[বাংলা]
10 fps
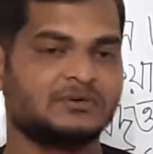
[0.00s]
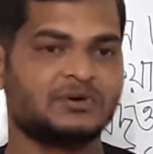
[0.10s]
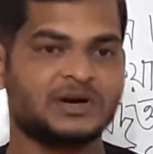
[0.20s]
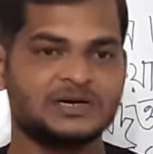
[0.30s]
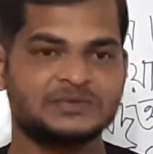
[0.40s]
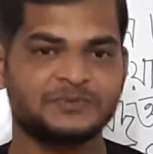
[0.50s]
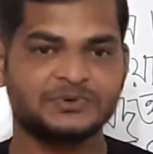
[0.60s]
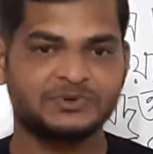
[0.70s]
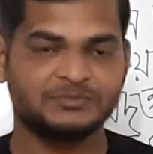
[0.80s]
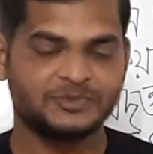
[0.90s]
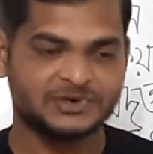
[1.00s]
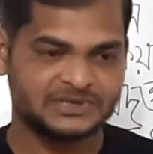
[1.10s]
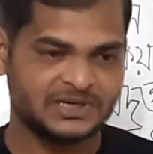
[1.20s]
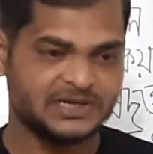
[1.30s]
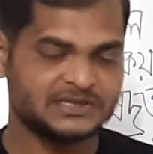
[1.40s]
অনার্স প্রথম
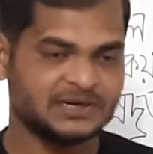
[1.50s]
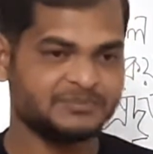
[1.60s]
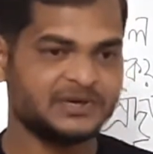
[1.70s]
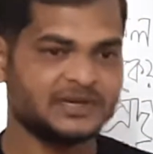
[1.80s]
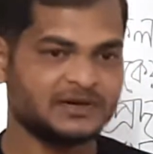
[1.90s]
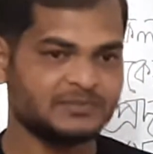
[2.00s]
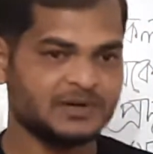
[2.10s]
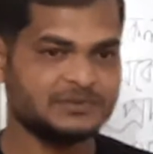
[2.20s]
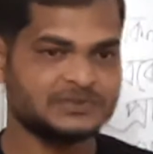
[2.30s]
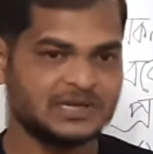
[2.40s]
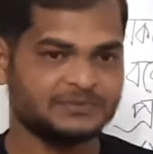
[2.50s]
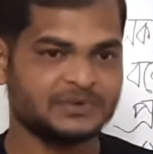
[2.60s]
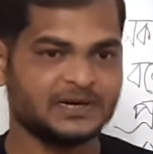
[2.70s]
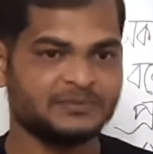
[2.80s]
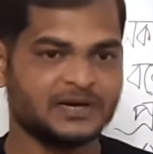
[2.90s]
বর্ষের হিসাব বিজ্ঞান
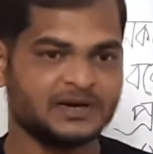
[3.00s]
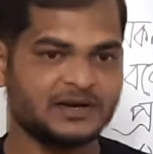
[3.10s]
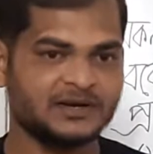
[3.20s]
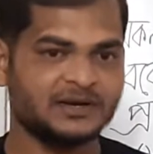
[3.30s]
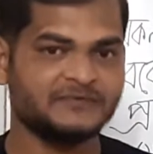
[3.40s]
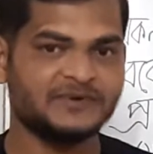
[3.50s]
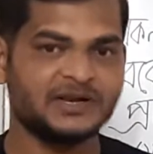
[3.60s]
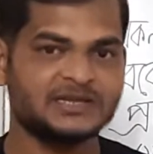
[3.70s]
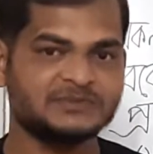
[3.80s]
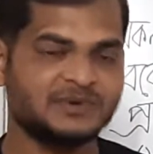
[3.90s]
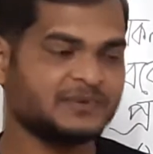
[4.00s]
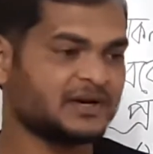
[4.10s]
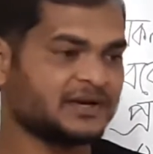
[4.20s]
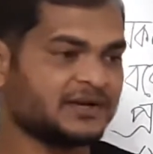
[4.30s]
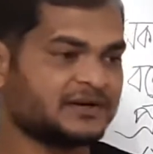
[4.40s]
ব্যবস্থাপনা মার্কেটিং ফিনান্স
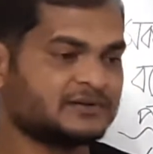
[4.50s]
বিভাগের